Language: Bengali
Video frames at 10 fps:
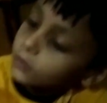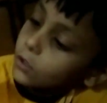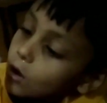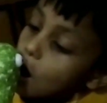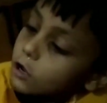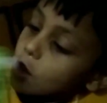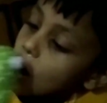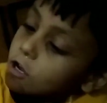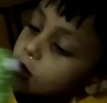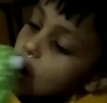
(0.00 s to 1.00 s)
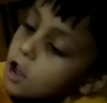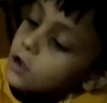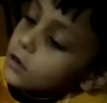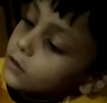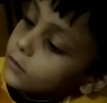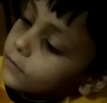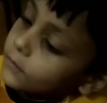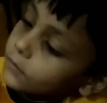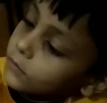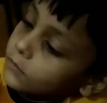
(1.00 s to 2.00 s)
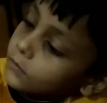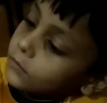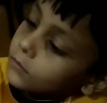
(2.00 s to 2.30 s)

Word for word: আর ওর দাদু দিয়েছে একটি ল্যাপটপ কিনতে